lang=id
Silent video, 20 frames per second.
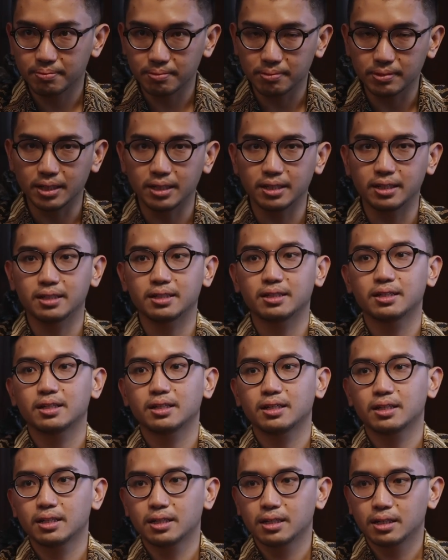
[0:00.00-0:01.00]
Jadi
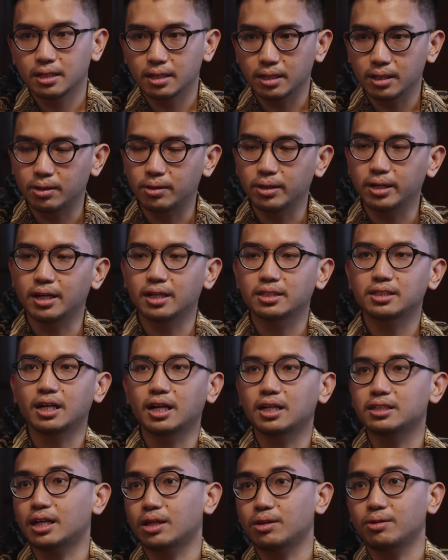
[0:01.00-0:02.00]
itu yang
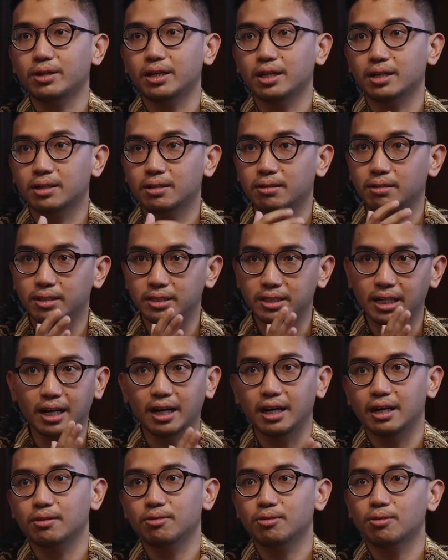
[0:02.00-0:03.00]
salah satu yang
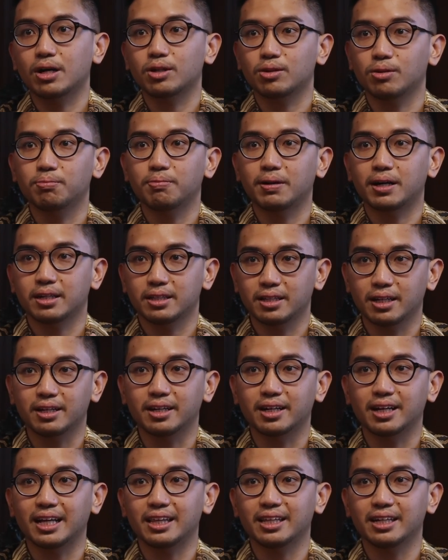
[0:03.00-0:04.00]
dijangka waktu
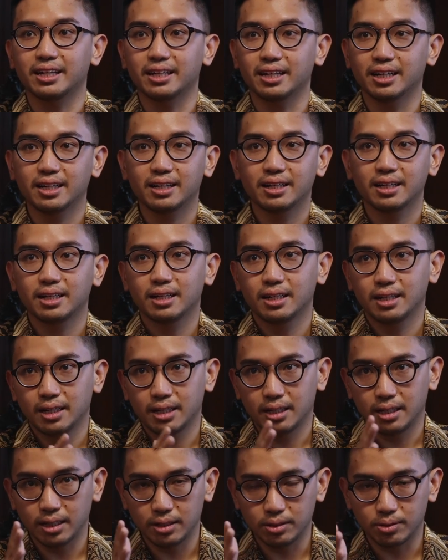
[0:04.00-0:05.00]
terdekat ini lah.
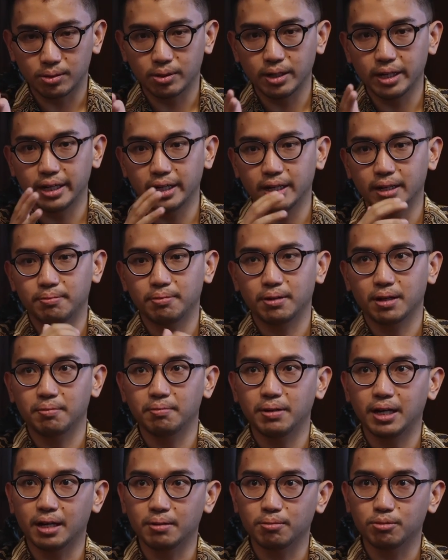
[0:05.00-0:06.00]
Dan juga ya
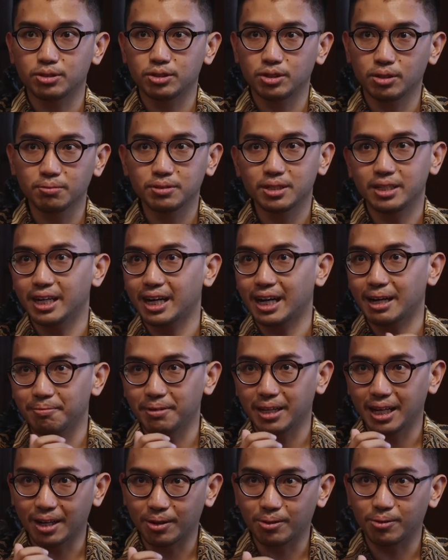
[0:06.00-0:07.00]
pengembangan museum sudah
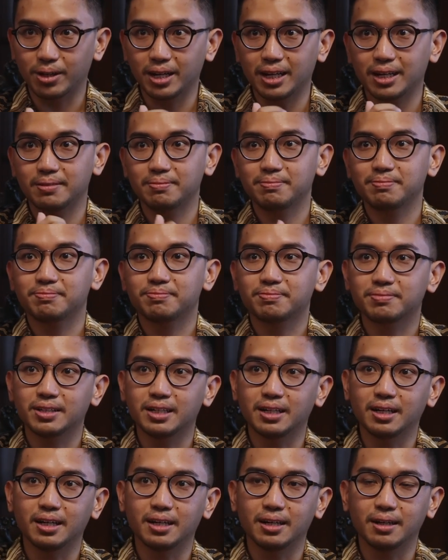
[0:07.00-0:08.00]
kami lakukan
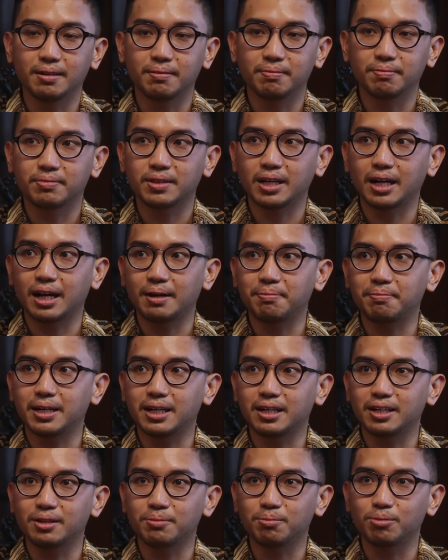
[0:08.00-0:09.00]
um,
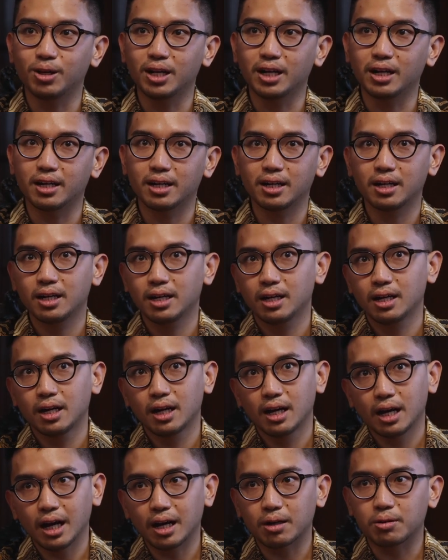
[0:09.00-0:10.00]
harapannya di bulan
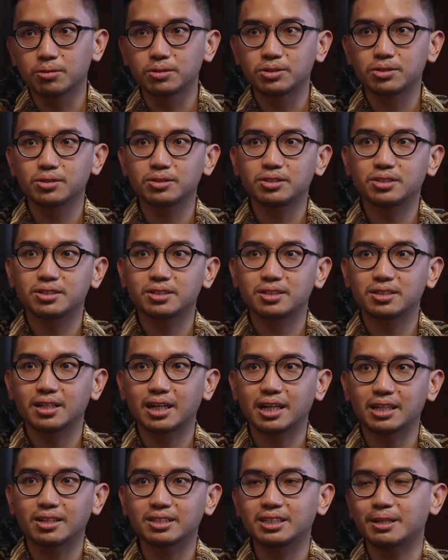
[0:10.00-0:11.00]
Agustus
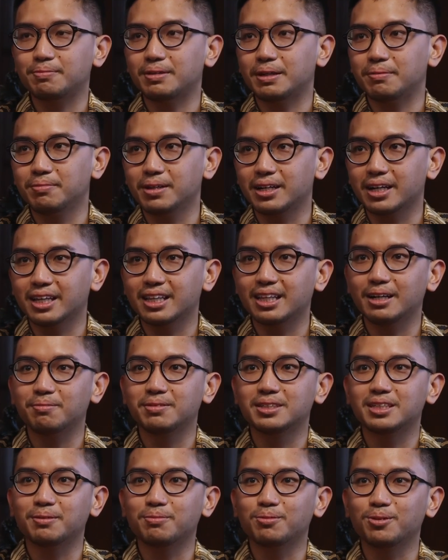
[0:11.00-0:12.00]
atau September kita
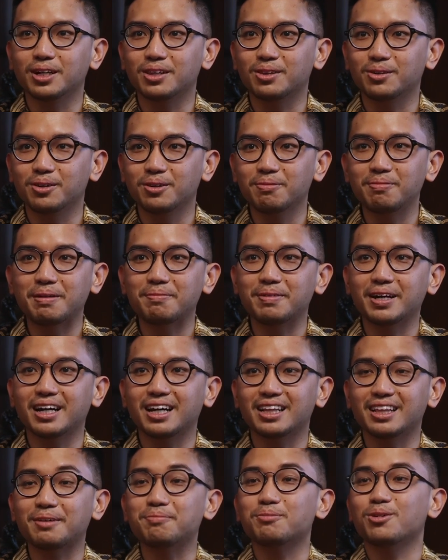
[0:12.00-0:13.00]
bisa buat dulu
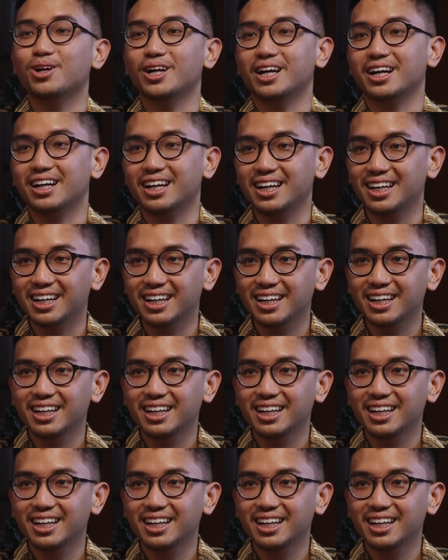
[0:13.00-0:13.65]
pameran temporer lah.